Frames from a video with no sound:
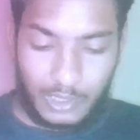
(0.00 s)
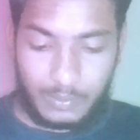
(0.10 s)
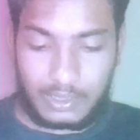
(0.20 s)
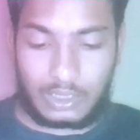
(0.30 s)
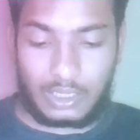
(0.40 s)

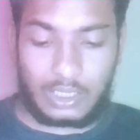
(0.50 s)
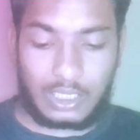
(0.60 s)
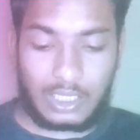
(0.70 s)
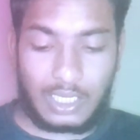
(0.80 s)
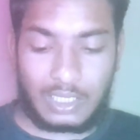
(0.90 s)
पेज पे चलते हैं
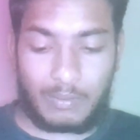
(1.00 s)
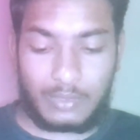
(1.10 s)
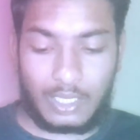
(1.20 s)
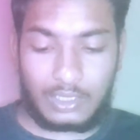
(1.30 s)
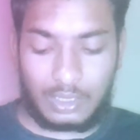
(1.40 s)
देखिए गाइज
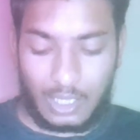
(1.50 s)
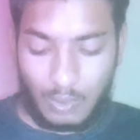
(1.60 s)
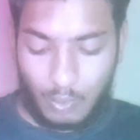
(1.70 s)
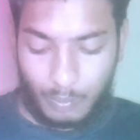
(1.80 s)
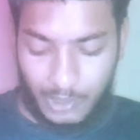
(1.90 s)
हम यहाँ सीधा
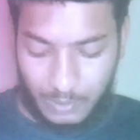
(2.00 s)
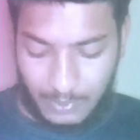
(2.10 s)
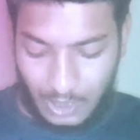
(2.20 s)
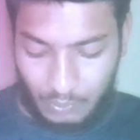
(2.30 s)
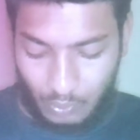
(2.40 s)
होम पेज
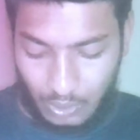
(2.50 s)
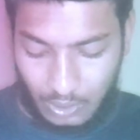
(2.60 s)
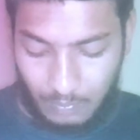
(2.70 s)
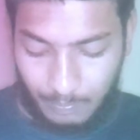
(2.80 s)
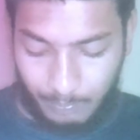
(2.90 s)
पे आ चुके
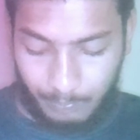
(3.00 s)
हैं